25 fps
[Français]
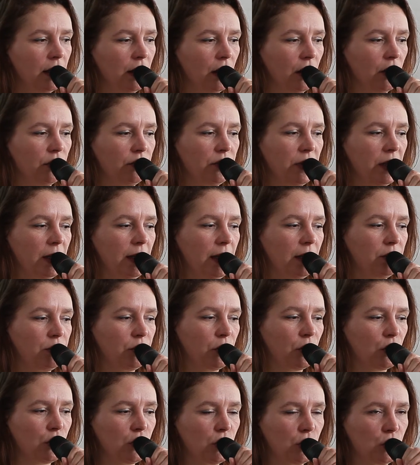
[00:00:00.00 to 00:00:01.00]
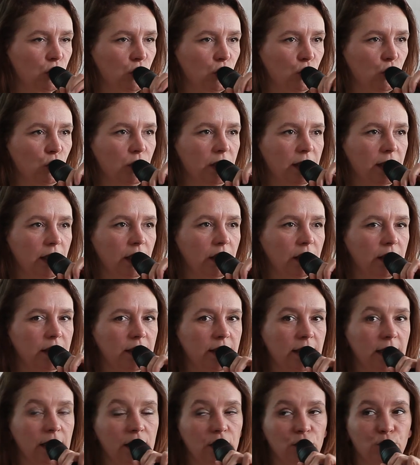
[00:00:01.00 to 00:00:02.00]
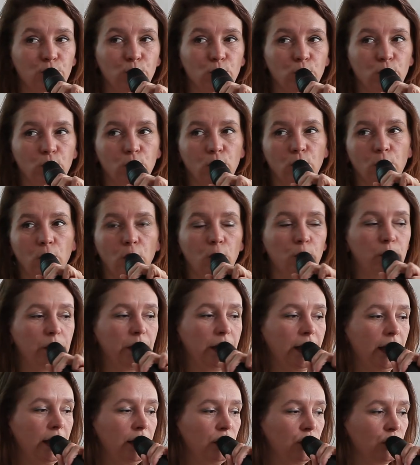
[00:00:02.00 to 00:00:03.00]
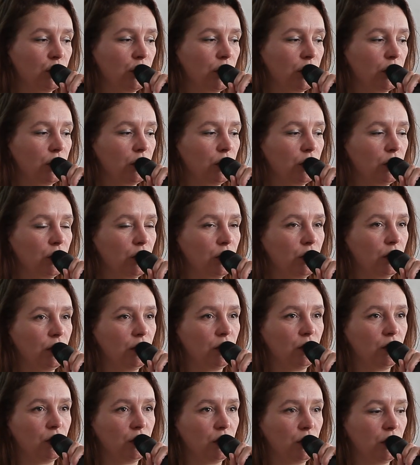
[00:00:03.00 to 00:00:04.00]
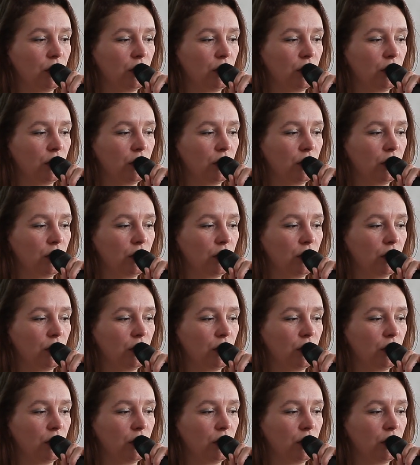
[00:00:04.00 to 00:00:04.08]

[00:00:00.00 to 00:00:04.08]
Enfin, la France soutient les actions européennes, donc euh,